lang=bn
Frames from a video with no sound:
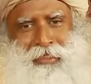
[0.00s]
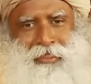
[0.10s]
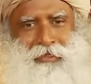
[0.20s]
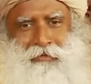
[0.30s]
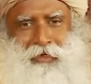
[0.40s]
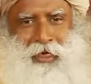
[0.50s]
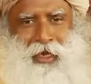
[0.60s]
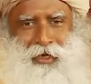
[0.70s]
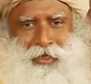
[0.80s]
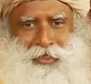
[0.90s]
আলাদা আলাদা
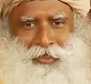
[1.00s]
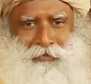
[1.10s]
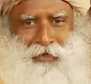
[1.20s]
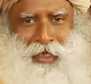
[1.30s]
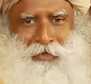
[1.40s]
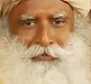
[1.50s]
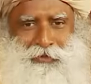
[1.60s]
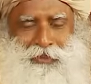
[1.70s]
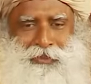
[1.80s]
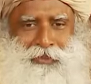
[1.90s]
ব্যক্তিত্ব থাকে
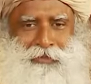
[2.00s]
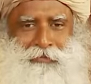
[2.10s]
তাই না